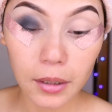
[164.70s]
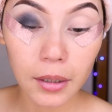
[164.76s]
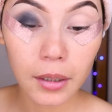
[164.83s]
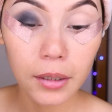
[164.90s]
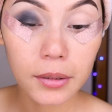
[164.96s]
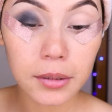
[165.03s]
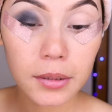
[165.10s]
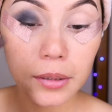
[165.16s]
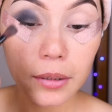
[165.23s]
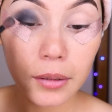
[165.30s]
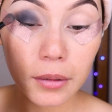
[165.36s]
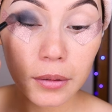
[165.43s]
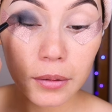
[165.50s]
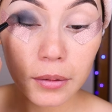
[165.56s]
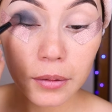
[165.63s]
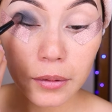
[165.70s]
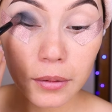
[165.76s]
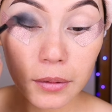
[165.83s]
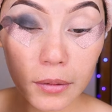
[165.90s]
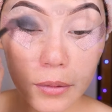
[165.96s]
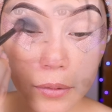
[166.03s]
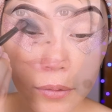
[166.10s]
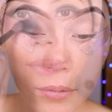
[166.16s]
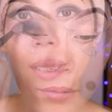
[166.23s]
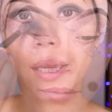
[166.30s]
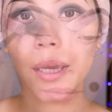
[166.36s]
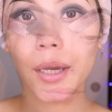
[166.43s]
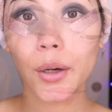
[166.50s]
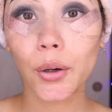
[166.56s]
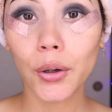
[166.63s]
Así.
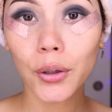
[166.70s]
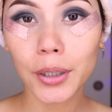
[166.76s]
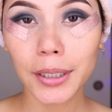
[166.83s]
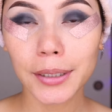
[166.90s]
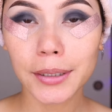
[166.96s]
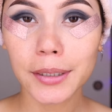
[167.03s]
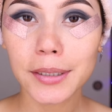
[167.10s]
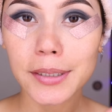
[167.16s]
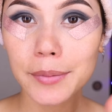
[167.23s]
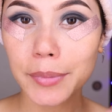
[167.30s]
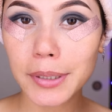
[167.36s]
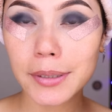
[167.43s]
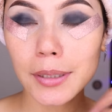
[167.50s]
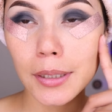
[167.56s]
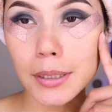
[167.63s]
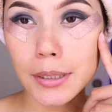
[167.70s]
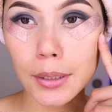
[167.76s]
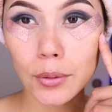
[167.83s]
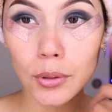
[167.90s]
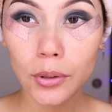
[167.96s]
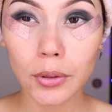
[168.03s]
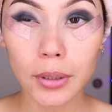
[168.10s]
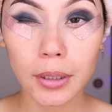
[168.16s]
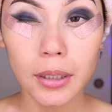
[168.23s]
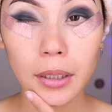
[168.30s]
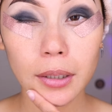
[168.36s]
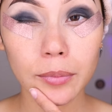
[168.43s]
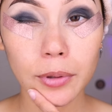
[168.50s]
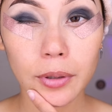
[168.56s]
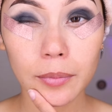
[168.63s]
Ok, niñas, ya me hice este ojo de
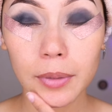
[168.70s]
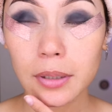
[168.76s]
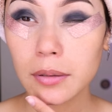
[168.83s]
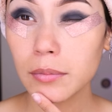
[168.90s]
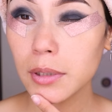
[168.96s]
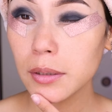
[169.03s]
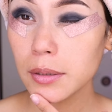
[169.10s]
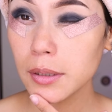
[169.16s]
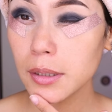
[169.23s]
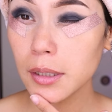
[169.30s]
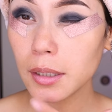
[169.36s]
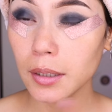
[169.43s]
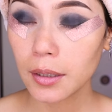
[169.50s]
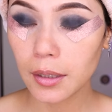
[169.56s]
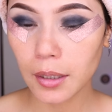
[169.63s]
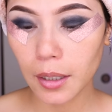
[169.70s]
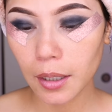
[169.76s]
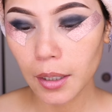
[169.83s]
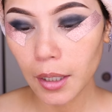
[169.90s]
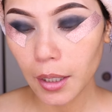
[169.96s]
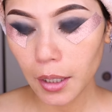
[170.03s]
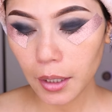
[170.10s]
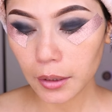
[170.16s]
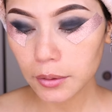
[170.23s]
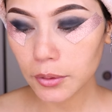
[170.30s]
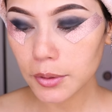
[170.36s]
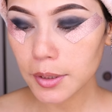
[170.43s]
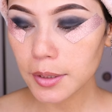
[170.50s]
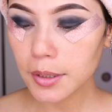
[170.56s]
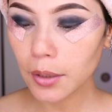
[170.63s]
aquí. Bueno, más o menos así quedaría.
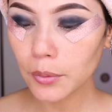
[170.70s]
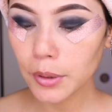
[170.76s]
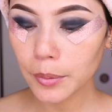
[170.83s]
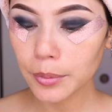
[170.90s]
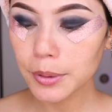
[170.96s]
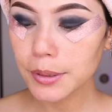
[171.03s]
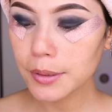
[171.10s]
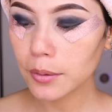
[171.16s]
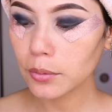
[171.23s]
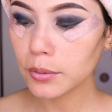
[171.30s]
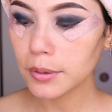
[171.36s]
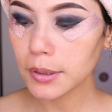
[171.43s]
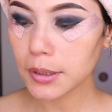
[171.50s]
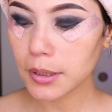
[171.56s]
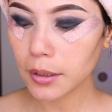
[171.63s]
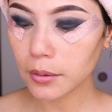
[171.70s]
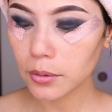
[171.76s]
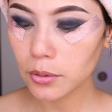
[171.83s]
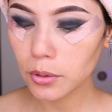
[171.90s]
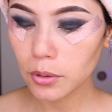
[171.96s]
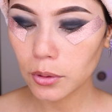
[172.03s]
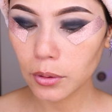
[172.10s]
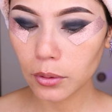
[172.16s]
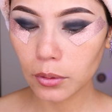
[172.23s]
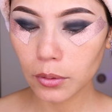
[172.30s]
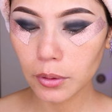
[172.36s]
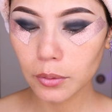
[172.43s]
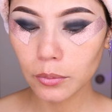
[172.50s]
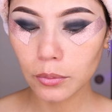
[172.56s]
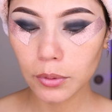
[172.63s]
Entonces, ahora voy a estar
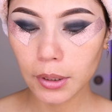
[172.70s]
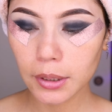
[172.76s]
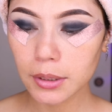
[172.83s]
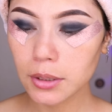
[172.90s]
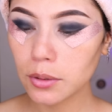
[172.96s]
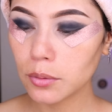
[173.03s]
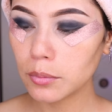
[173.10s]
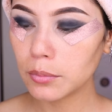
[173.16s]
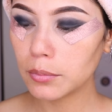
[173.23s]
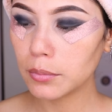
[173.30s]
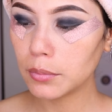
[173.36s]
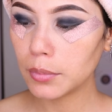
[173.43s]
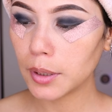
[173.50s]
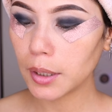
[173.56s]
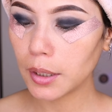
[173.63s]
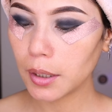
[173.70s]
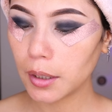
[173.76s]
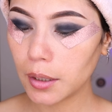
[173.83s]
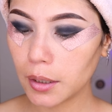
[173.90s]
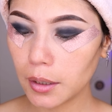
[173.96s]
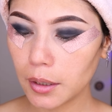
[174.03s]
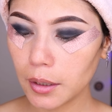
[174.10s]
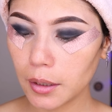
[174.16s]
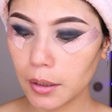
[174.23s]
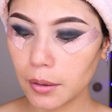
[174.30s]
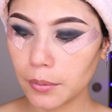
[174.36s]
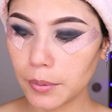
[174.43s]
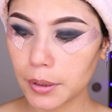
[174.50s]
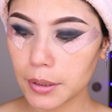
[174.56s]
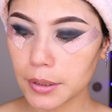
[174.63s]
utilizando una sombra...
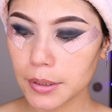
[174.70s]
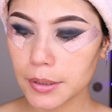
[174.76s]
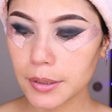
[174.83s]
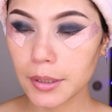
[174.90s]
A ver,